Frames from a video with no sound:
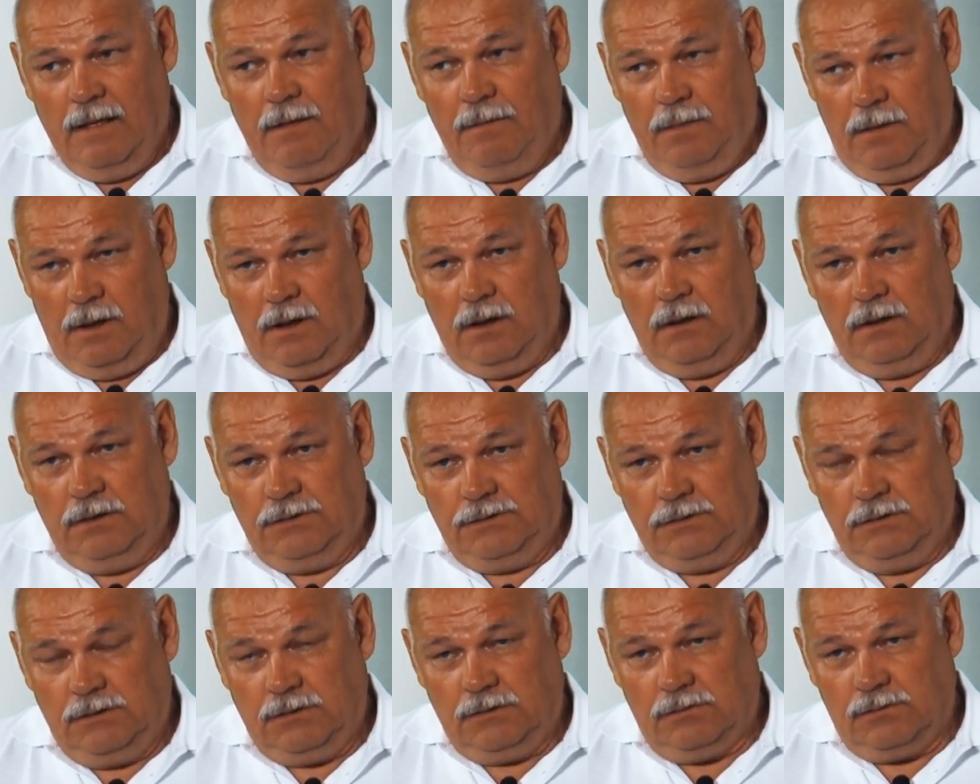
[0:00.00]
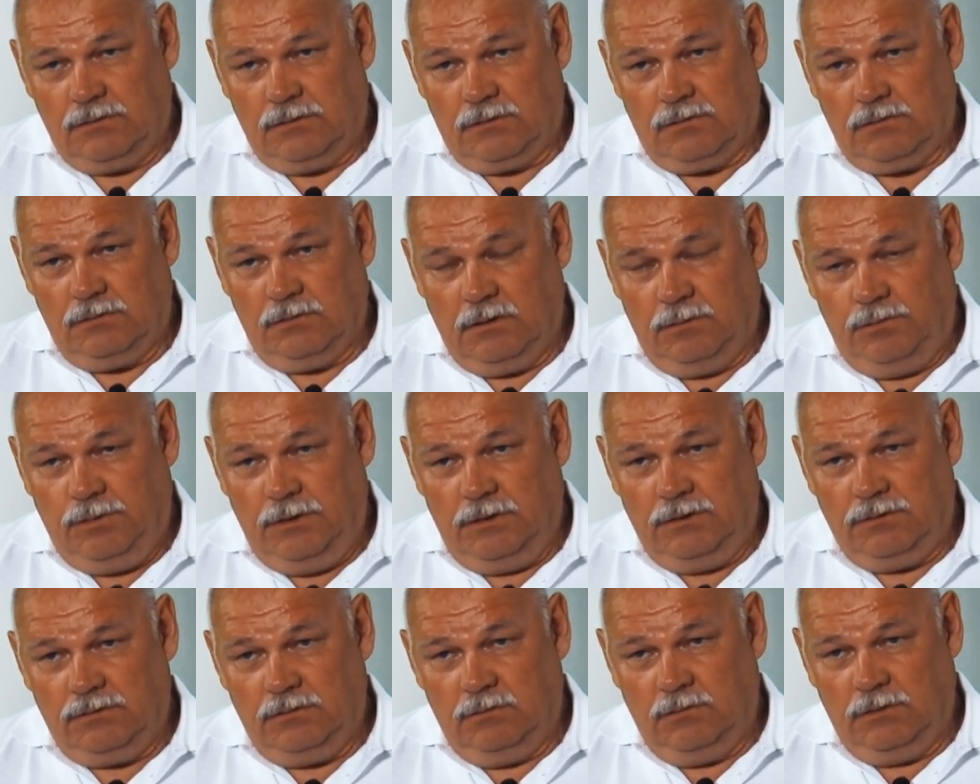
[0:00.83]
Да, я сейчас ушел на
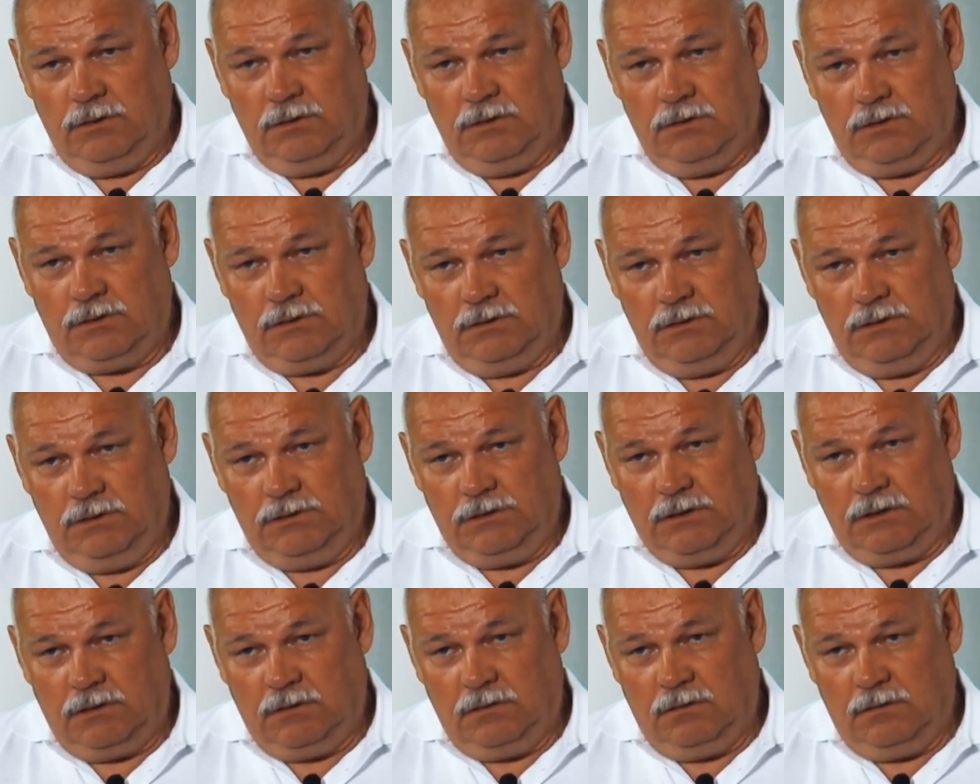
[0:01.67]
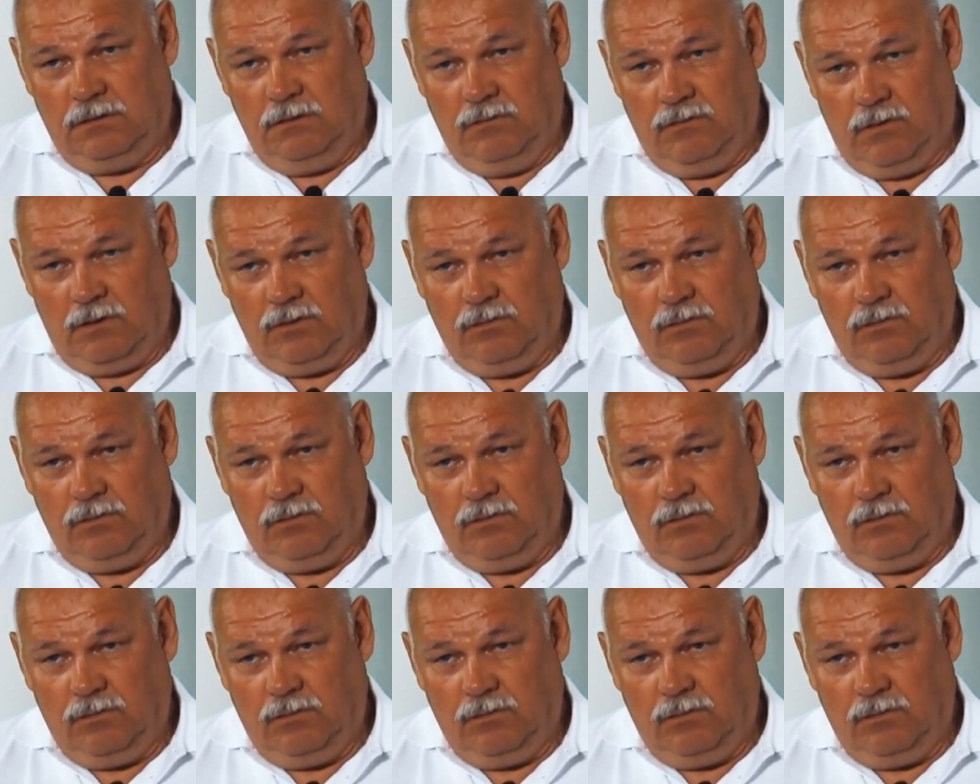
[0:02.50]
пенсию, мне 62